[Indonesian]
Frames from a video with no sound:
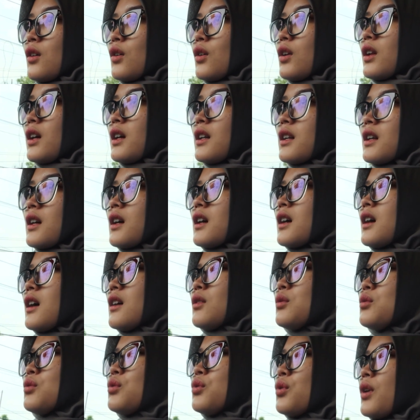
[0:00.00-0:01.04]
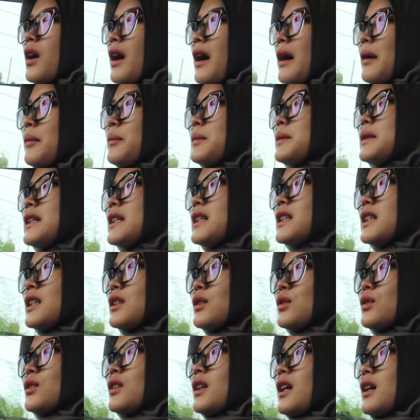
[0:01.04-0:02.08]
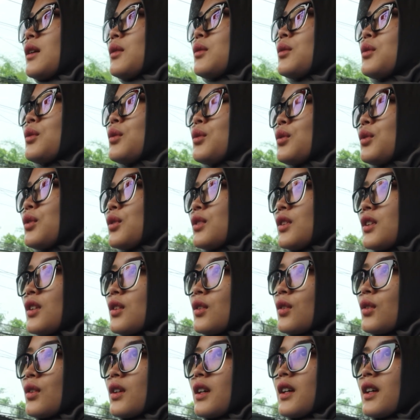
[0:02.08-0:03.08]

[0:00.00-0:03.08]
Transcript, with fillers: olahraga aduh apa gitu takut gitu